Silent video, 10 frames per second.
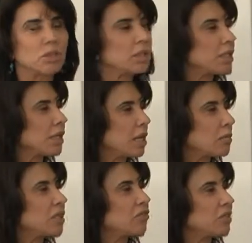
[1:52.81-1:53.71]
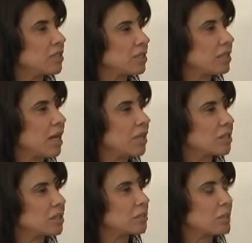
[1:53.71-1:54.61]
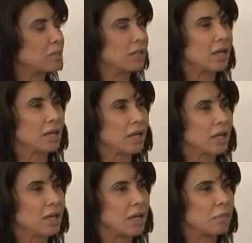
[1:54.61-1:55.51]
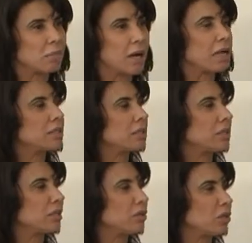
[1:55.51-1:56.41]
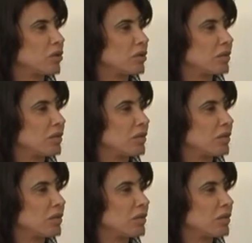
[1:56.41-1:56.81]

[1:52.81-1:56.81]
que o nickname da felicidade, para mim, é, é paz interior.